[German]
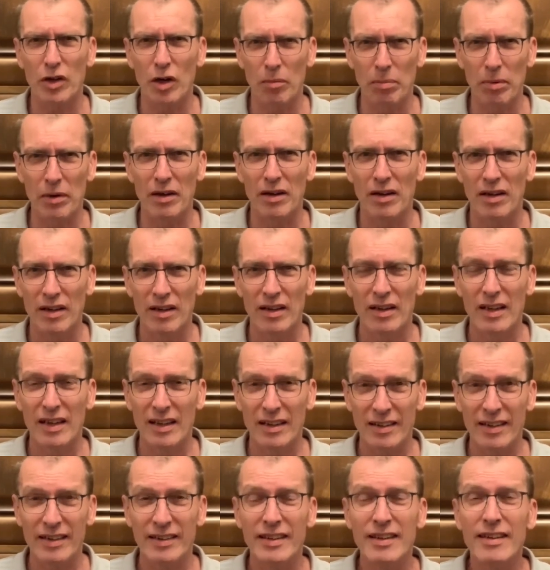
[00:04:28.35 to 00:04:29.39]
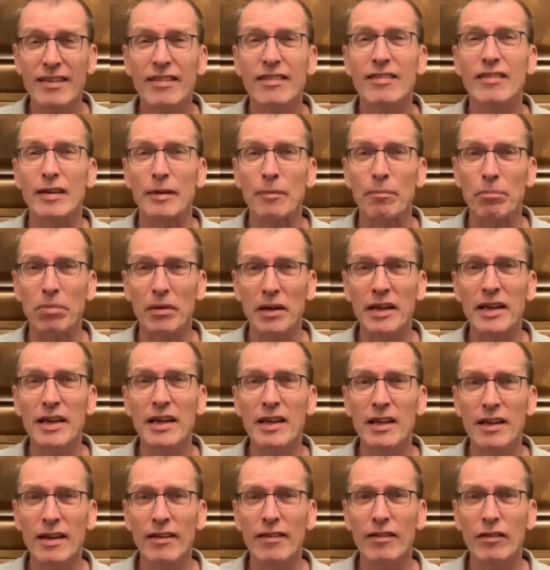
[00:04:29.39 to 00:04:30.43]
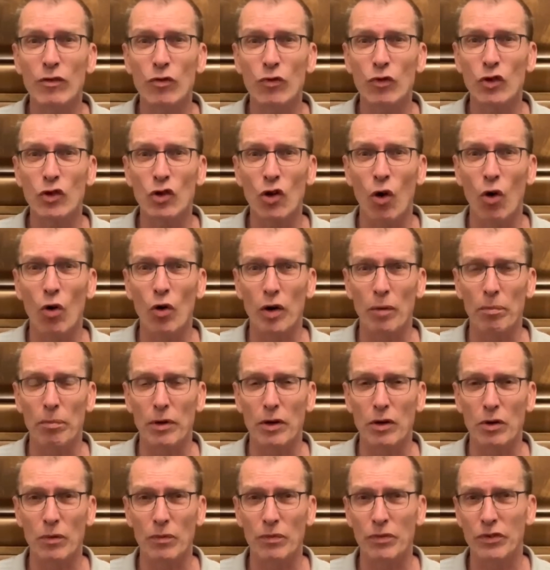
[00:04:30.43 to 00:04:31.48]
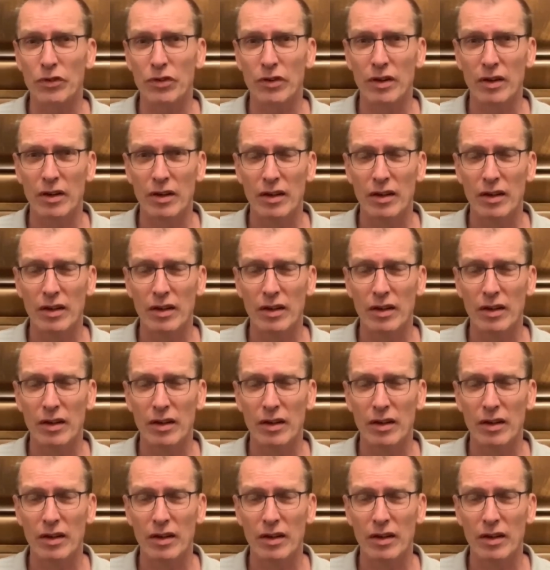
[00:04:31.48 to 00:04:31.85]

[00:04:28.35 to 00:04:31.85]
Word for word: Aber die Disziplin ist verdorben und